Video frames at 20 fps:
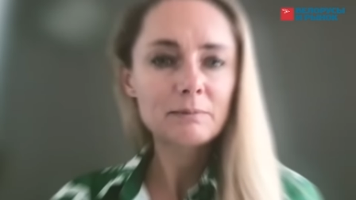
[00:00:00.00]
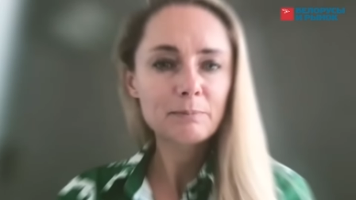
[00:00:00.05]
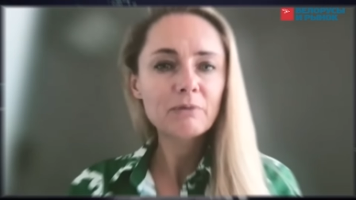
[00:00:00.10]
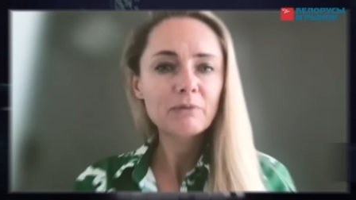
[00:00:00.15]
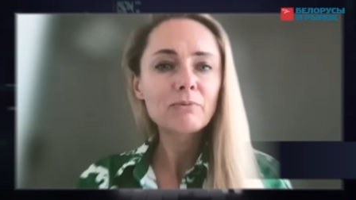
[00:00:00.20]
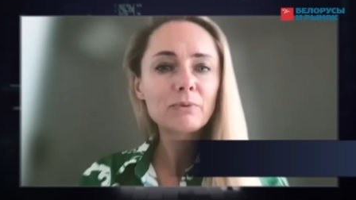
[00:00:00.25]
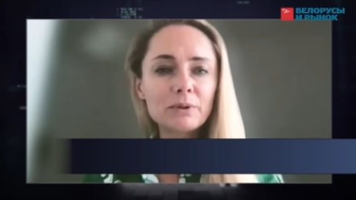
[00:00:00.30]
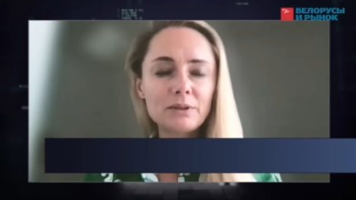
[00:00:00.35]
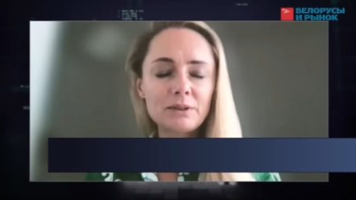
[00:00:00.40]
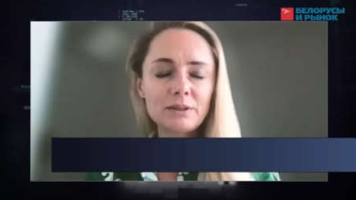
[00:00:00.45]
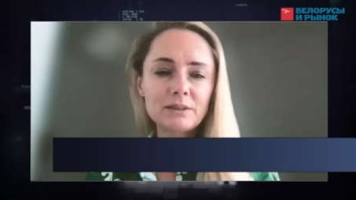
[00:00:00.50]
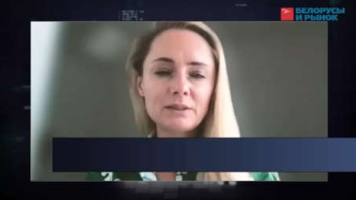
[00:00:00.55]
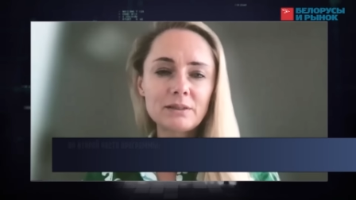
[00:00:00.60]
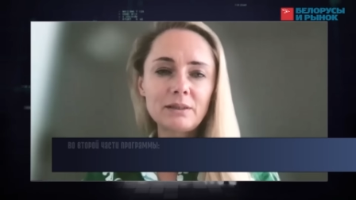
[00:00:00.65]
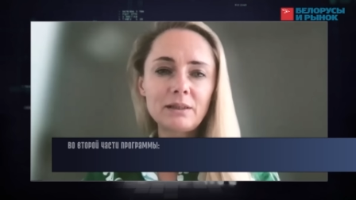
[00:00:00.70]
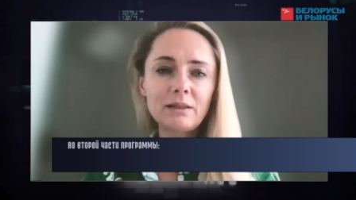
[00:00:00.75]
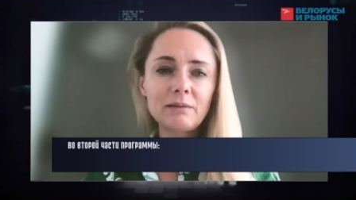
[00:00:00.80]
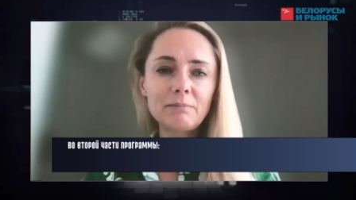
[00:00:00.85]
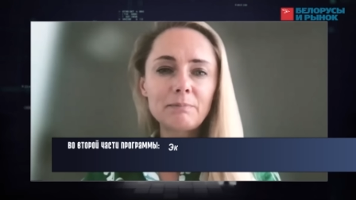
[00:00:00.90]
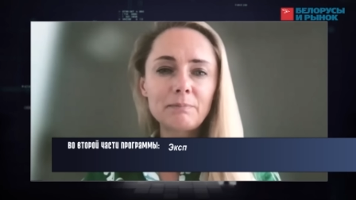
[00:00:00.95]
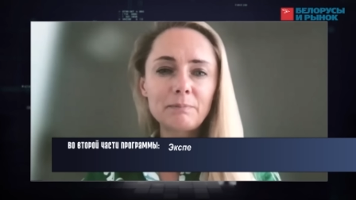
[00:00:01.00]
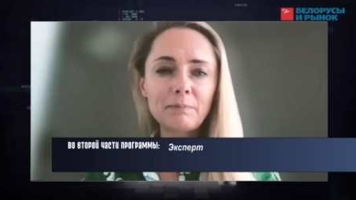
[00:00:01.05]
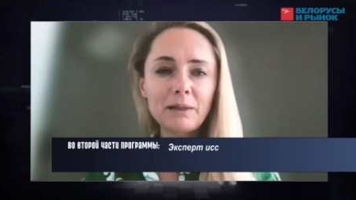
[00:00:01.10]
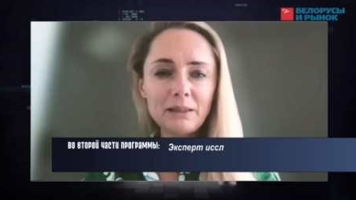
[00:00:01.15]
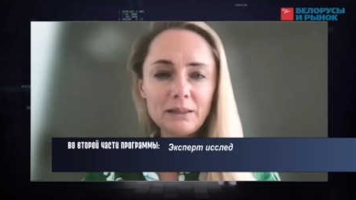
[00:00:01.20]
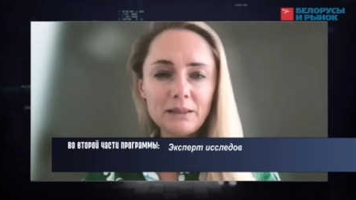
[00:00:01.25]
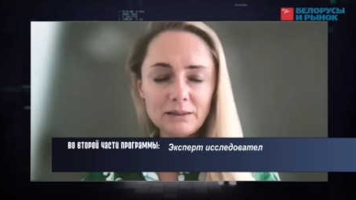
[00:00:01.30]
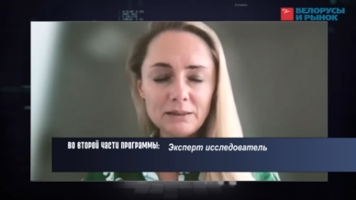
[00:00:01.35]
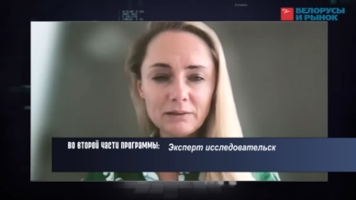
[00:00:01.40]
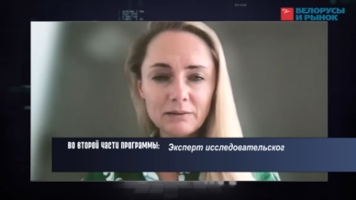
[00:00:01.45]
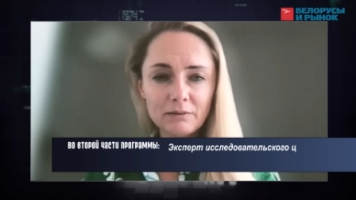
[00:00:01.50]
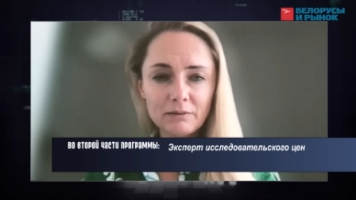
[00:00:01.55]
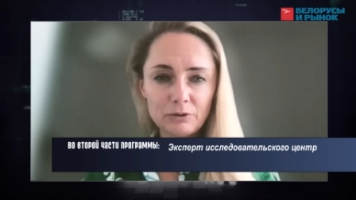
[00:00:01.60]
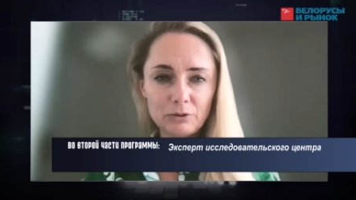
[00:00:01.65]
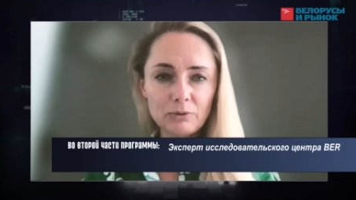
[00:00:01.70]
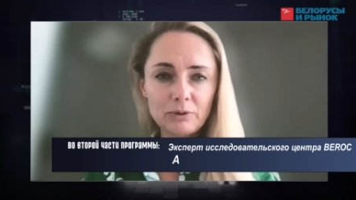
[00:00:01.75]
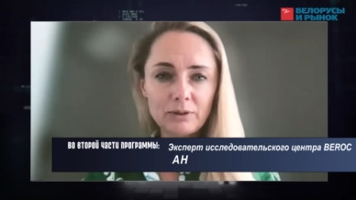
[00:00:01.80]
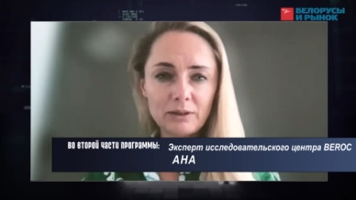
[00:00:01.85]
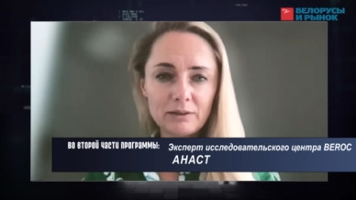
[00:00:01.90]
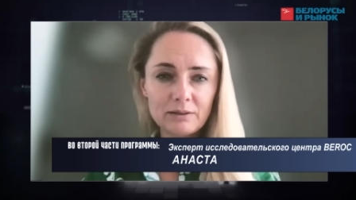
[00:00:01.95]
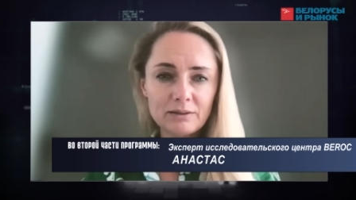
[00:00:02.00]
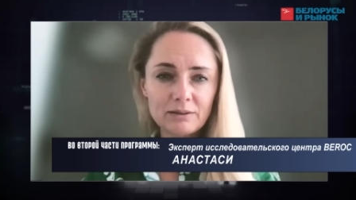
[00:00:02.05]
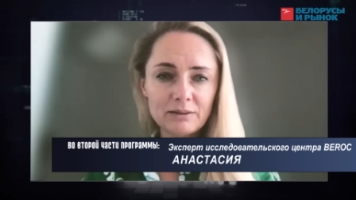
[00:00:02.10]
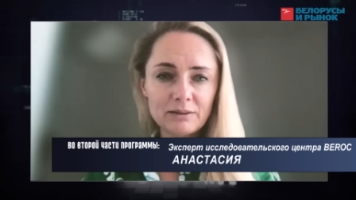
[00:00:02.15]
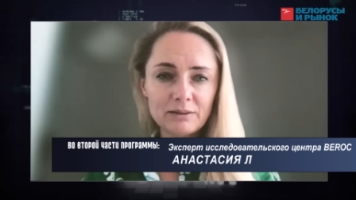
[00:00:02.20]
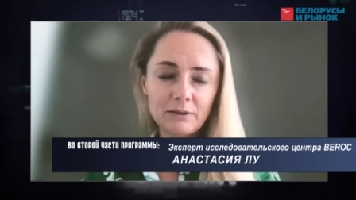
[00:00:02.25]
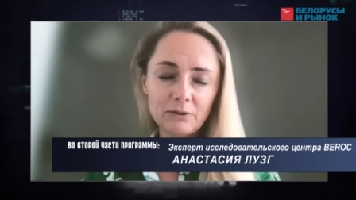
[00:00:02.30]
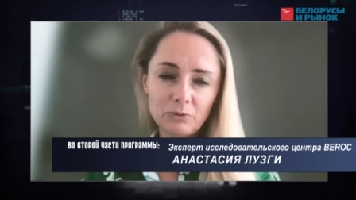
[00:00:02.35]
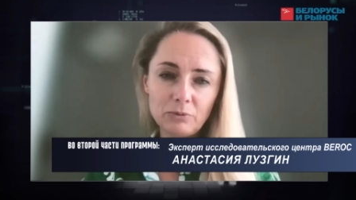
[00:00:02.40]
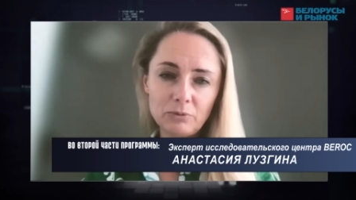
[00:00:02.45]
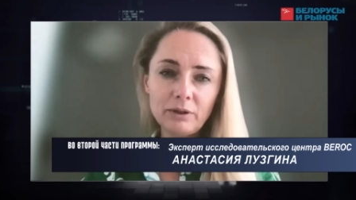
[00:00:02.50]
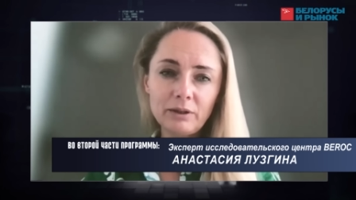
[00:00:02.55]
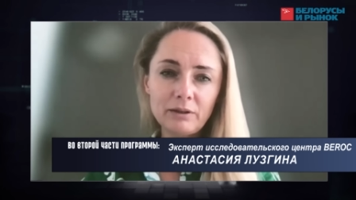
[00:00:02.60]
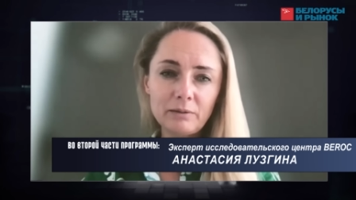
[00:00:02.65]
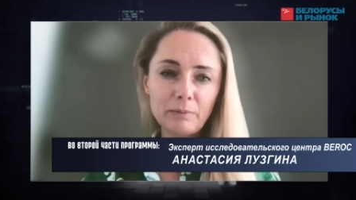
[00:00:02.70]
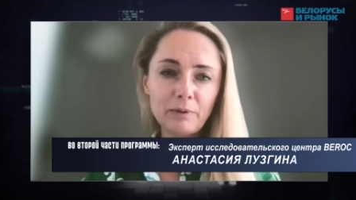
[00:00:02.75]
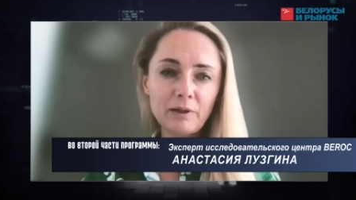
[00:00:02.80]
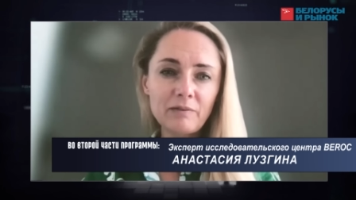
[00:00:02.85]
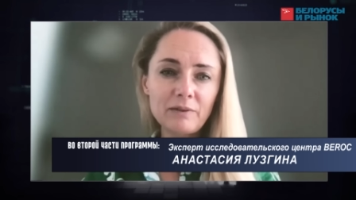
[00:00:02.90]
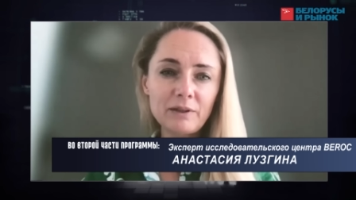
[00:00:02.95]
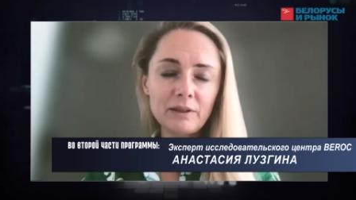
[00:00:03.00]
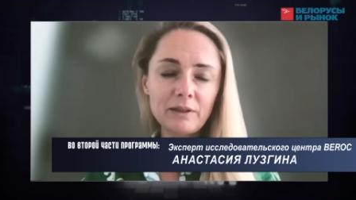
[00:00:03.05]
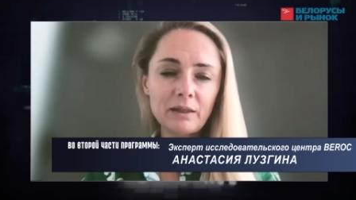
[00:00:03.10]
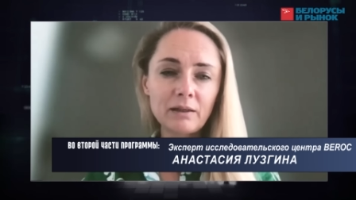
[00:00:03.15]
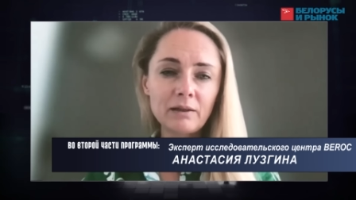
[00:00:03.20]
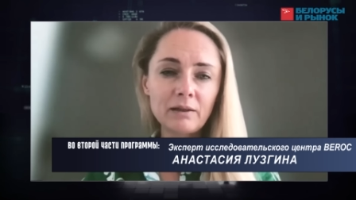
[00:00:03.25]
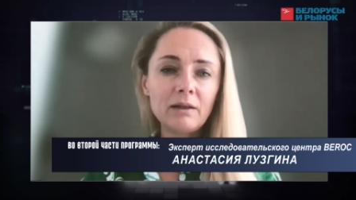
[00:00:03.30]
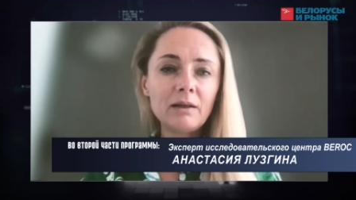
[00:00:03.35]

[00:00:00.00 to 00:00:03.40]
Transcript: проводится да, политика государства, которая направлена